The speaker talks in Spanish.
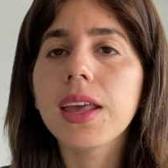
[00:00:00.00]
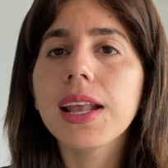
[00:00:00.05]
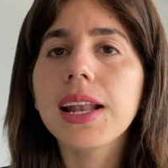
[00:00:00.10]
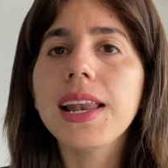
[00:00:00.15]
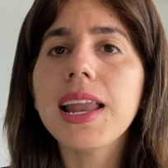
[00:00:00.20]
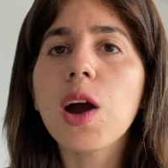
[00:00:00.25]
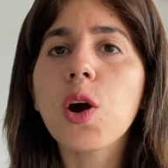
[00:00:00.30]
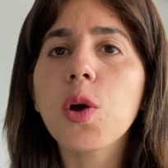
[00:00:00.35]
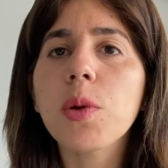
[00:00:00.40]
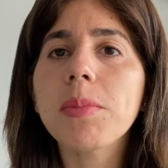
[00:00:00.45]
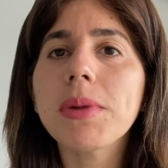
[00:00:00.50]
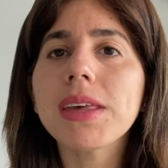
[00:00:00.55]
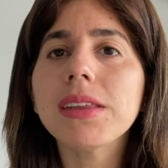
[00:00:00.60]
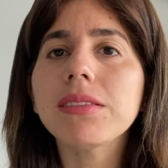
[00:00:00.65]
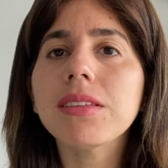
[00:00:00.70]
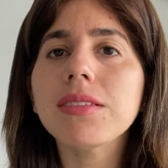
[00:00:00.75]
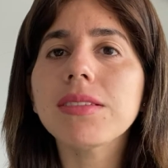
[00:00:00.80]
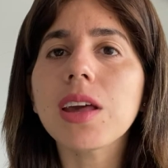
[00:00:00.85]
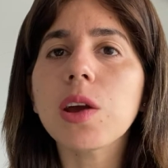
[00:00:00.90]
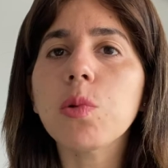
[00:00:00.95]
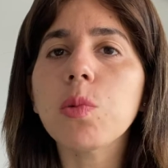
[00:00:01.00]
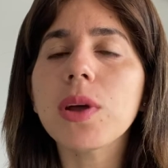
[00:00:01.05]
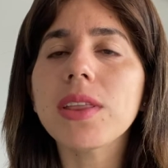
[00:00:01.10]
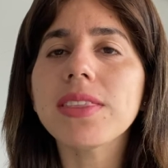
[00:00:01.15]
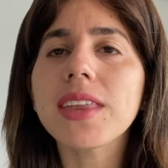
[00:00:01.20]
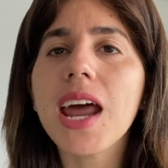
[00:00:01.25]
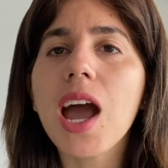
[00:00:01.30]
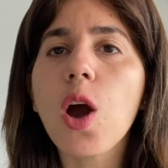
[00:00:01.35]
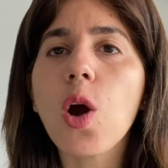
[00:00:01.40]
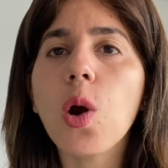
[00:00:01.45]
La OMS se
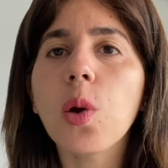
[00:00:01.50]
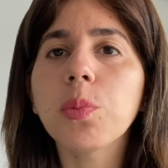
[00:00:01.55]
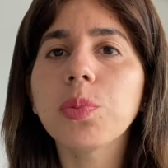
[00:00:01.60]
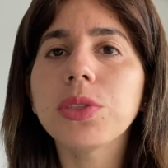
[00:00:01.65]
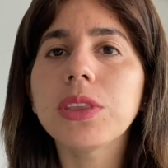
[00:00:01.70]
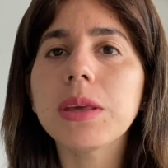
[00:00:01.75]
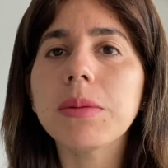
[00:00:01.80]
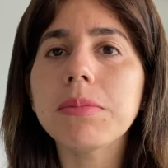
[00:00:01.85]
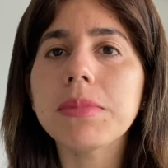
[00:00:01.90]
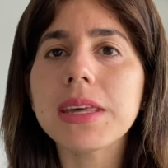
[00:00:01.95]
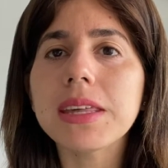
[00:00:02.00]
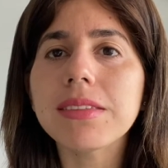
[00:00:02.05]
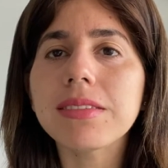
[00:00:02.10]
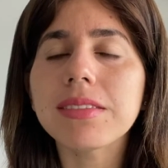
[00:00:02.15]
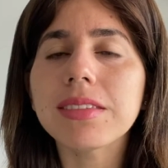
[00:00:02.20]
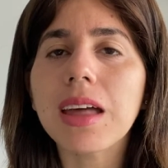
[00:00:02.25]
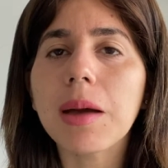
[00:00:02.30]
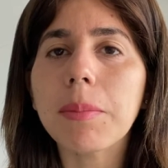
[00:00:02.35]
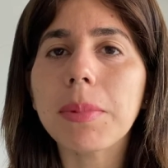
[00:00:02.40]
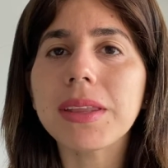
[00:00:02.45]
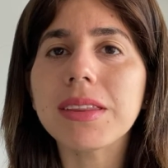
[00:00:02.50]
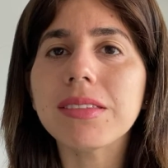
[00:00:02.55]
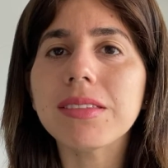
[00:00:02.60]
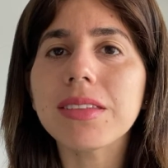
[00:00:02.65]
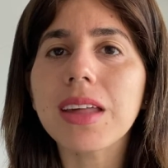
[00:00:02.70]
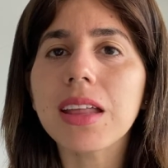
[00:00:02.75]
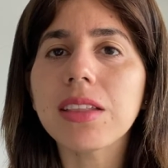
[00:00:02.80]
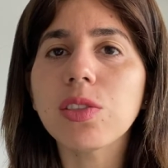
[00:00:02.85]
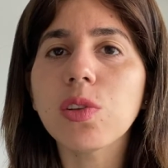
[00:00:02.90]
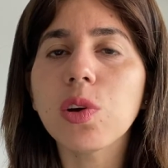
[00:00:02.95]
encuentra optimista
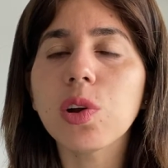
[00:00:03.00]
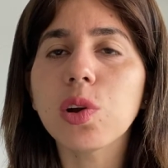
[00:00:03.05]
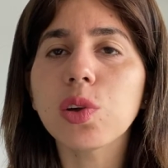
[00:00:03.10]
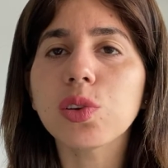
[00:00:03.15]
pensando en